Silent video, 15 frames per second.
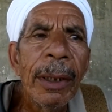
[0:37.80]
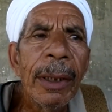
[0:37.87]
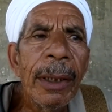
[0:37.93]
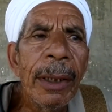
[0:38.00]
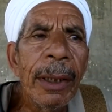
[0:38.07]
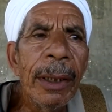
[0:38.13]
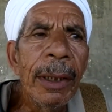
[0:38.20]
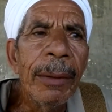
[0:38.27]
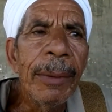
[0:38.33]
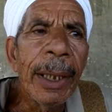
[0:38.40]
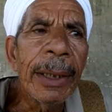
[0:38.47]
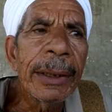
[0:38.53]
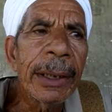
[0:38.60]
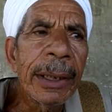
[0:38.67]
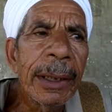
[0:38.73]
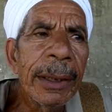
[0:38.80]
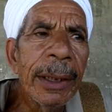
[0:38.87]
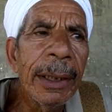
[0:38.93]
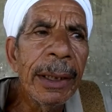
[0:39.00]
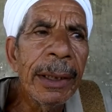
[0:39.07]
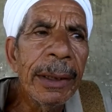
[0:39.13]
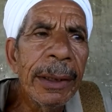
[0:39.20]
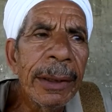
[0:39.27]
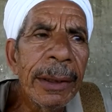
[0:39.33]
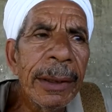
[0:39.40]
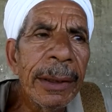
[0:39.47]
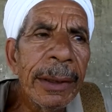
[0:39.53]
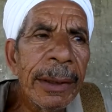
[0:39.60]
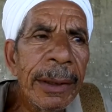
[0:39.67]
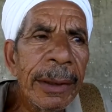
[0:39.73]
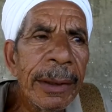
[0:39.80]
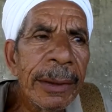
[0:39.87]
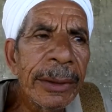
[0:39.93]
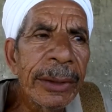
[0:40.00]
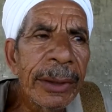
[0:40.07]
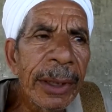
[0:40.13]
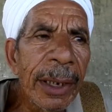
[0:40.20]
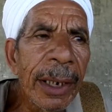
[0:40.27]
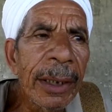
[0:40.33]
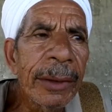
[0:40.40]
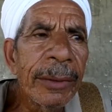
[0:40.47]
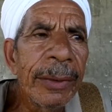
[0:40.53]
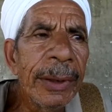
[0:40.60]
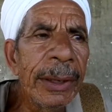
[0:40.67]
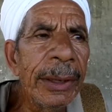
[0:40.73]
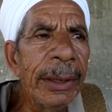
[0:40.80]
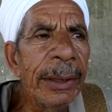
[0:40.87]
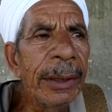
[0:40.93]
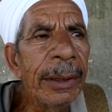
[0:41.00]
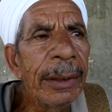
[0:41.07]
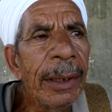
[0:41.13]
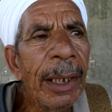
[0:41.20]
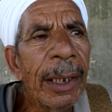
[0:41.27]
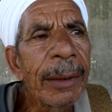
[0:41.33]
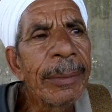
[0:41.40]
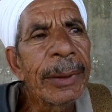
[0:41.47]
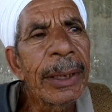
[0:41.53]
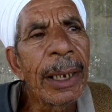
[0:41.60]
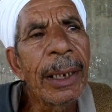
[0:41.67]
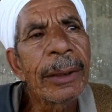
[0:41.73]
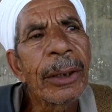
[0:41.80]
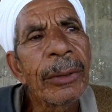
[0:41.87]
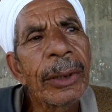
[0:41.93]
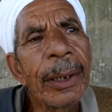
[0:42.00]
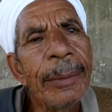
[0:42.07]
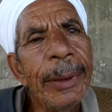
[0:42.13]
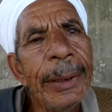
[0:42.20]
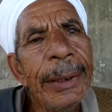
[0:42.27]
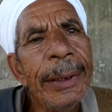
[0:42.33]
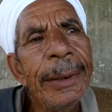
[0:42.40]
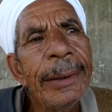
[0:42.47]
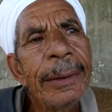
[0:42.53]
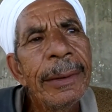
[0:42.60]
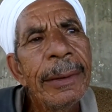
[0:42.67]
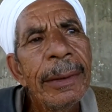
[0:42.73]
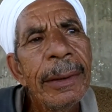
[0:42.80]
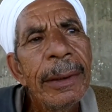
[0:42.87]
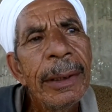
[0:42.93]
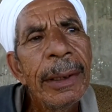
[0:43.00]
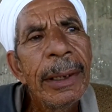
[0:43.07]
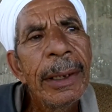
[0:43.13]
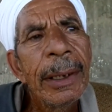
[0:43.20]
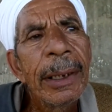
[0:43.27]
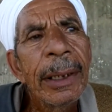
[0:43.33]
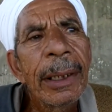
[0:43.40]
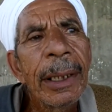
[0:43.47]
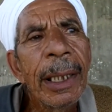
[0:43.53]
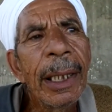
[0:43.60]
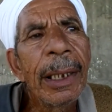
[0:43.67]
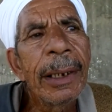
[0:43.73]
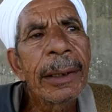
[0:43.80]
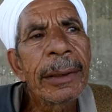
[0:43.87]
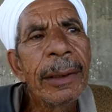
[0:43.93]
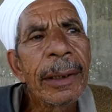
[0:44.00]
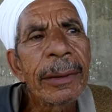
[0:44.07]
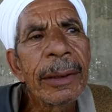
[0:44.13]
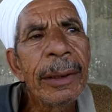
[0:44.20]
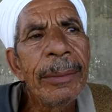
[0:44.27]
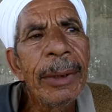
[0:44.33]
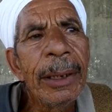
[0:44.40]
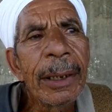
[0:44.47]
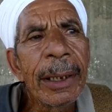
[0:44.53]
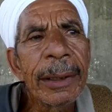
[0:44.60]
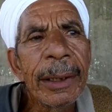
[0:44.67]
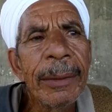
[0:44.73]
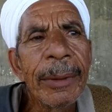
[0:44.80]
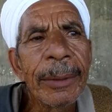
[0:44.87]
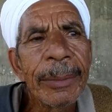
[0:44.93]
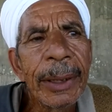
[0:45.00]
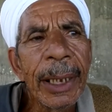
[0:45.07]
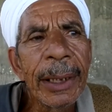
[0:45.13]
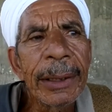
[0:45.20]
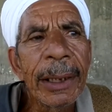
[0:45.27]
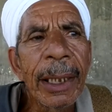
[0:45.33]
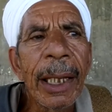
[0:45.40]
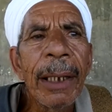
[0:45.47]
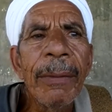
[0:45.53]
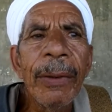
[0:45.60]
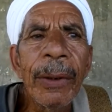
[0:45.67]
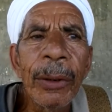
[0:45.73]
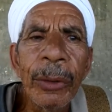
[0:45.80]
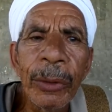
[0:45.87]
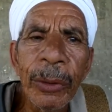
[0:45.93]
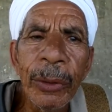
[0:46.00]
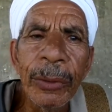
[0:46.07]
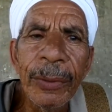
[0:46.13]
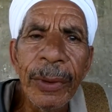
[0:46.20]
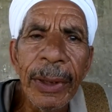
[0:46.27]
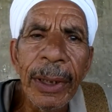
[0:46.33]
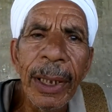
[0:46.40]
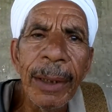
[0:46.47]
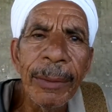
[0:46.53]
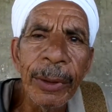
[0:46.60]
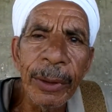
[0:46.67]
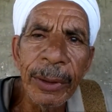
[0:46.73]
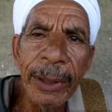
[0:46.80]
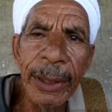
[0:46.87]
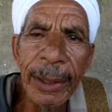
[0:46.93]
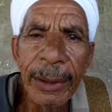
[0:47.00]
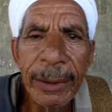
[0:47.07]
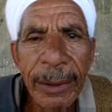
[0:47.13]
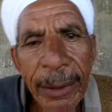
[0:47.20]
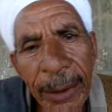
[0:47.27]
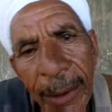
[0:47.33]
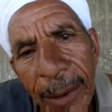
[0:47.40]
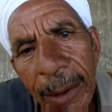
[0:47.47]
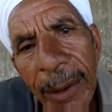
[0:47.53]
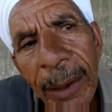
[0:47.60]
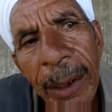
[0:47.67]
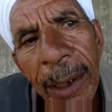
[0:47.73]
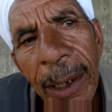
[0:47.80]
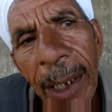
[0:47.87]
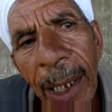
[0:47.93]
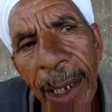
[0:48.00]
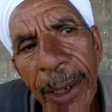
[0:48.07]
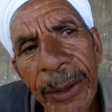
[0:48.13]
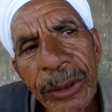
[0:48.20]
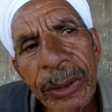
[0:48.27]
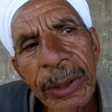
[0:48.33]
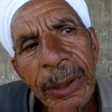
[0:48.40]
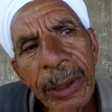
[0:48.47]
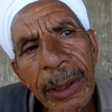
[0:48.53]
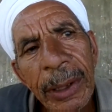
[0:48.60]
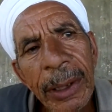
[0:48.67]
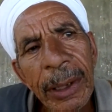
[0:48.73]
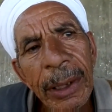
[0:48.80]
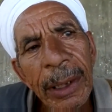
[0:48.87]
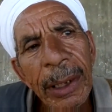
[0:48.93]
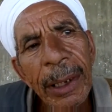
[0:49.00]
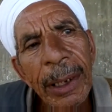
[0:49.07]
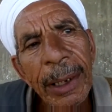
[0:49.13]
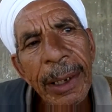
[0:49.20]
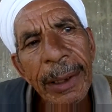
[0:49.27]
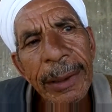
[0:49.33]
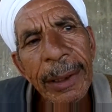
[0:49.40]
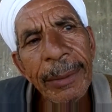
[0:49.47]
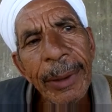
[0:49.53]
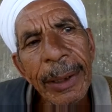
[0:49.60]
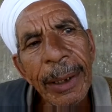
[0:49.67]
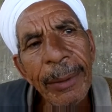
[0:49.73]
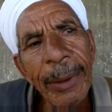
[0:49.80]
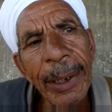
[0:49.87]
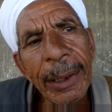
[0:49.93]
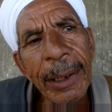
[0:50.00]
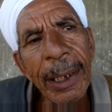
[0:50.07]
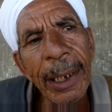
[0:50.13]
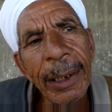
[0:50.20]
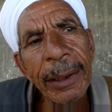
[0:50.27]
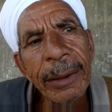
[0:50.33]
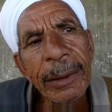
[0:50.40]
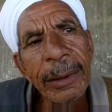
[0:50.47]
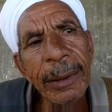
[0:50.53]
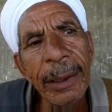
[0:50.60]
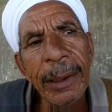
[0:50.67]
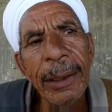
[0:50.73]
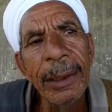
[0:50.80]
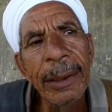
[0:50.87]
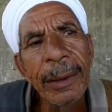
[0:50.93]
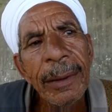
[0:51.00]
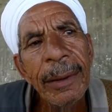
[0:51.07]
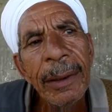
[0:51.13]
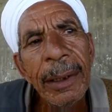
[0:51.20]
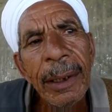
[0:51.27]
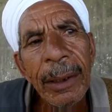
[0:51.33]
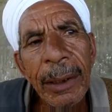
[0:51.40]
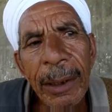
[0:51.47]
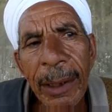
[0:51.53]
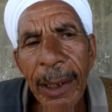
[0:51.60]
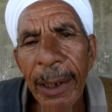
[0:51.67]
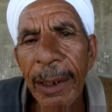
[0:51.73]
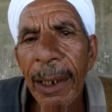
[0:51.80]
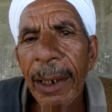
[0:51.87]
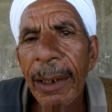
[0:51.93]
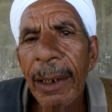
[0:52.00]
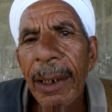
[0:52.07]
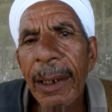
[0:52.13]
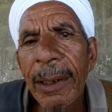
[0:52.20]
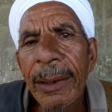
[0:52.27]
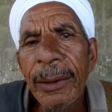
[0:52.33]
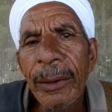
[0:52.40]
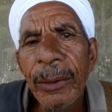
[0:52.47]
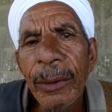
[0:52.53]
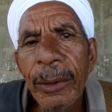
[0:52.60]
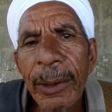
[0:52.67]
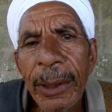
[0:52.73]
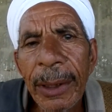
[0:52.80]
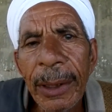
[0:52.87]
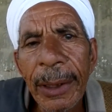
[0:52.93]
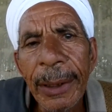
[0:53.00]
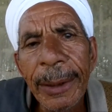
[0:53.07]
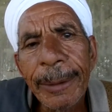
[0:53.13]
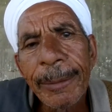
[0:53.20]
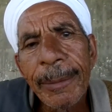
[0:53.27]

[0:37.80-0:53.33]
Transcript: آه، بعد كده اشتركت في حرب 73 كانت نصيب الكتيبة بتاعتي خلف الخطوط في أبو رديس عشت آه، الكتيبة طبعا كانت قرارها انه هي